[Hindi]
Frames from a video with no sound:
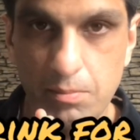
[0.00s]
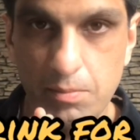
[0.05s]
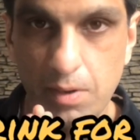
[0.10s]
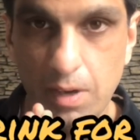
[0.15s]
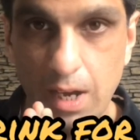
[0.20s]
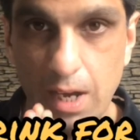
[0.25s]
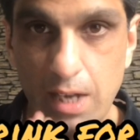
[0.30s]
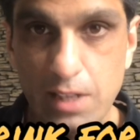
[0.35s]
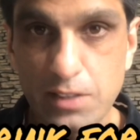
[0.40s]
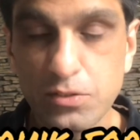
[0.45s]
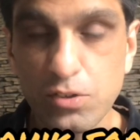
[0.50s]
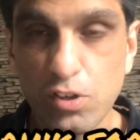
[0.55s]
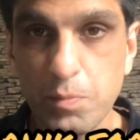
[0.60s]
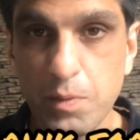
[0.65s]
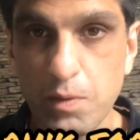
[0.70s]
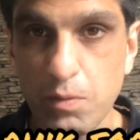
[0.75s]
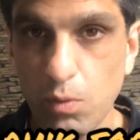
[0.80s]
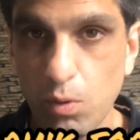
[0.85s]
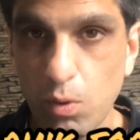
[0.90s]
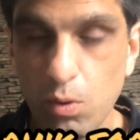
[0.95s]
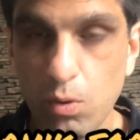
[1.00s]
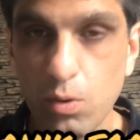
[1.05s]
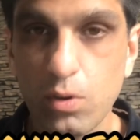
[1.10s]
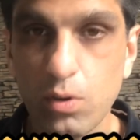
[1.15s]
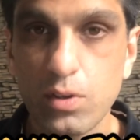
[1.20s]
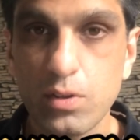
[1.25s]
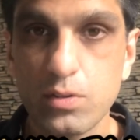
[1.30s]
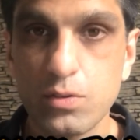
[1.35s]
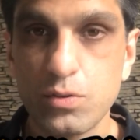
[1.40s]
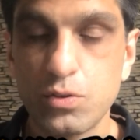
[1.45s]
ख़ास तौर पे वो
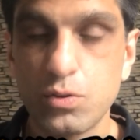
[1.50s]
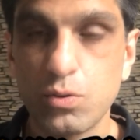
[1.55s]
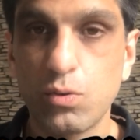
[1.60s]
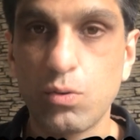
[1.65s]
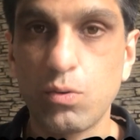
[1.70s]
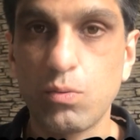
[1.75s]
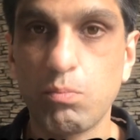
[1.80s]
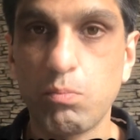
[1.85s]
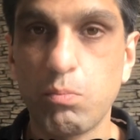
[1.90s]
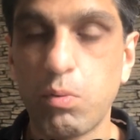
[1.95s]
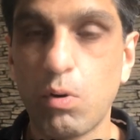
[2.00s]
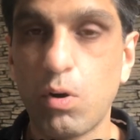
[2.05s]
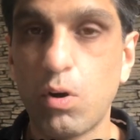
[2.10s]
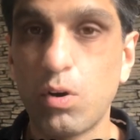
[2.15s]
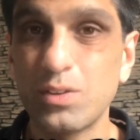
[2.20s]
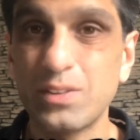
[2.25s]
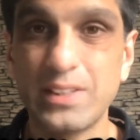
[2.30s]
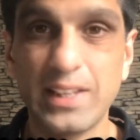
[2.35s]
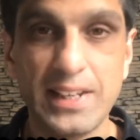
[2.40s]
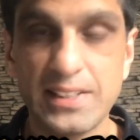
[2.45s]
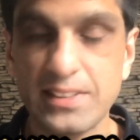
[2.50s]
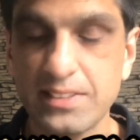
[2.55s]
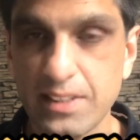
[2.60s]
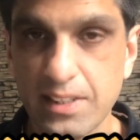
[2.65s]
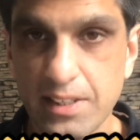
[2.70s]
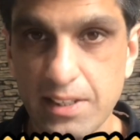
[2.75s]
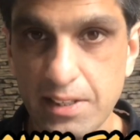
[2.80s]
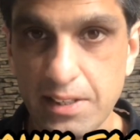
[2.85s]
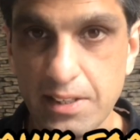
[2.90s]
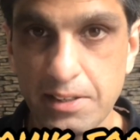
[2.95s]
लोग जो बहुत देर
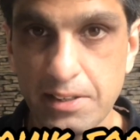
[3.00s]
से